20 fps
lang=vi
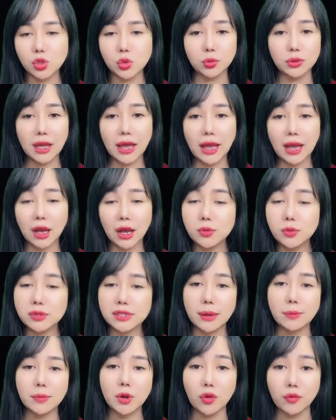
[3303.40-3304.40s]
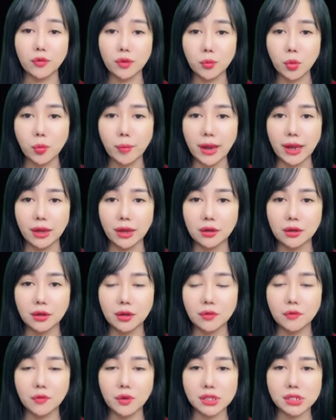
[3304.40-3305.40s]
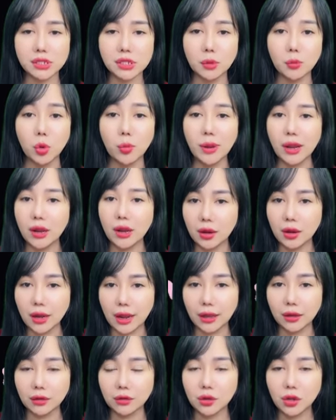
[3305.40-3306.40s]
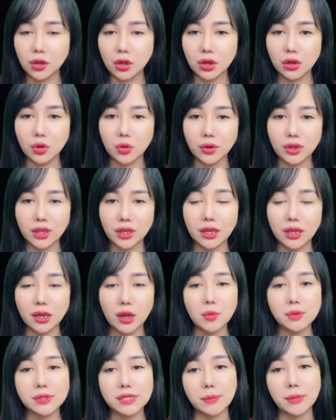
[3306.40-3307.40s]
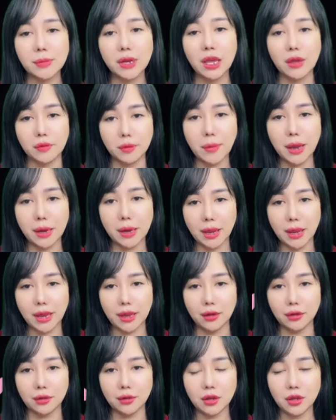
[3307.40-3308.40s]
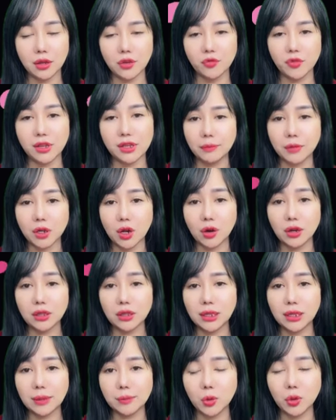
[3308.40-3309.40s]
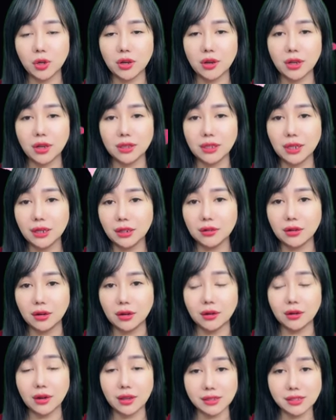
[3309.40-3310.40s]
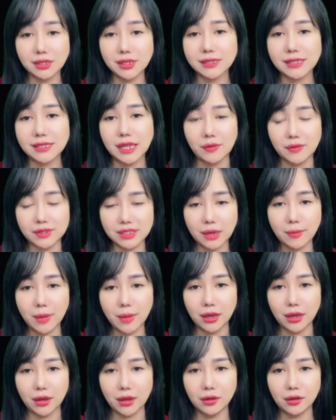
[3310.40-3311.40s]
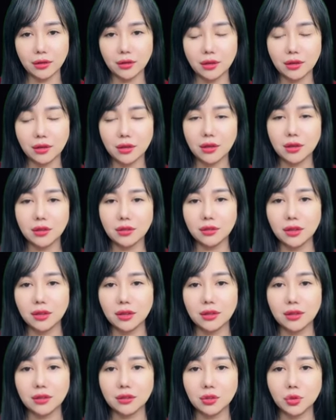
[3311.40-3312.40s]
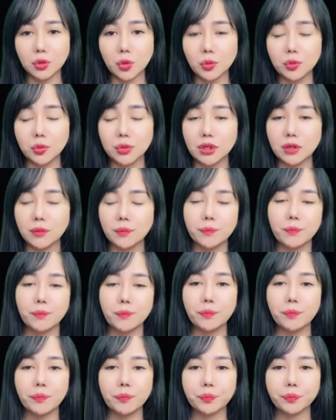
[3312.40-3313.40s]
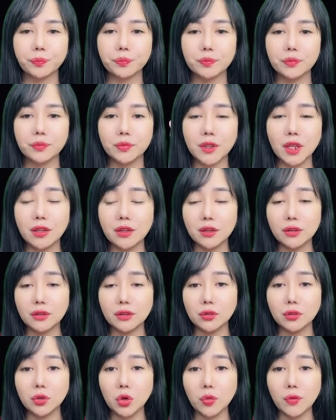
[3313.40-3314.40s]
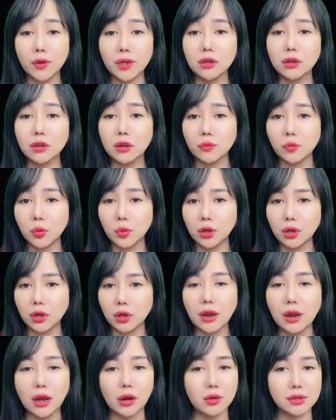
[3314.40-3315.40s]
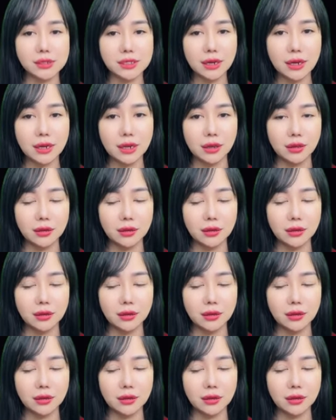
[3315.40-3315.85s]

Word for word: thấy Trình Huy, mặt anh ta tối sầm lại, vội vã quỳ xuống. Tôi xin lỗi, tôi không cố ý làm vậy đâu. Mọi chuyện đều do cô ta. Phải là cô ta làm hết. Tôi chỉ là nạn nhân thôi.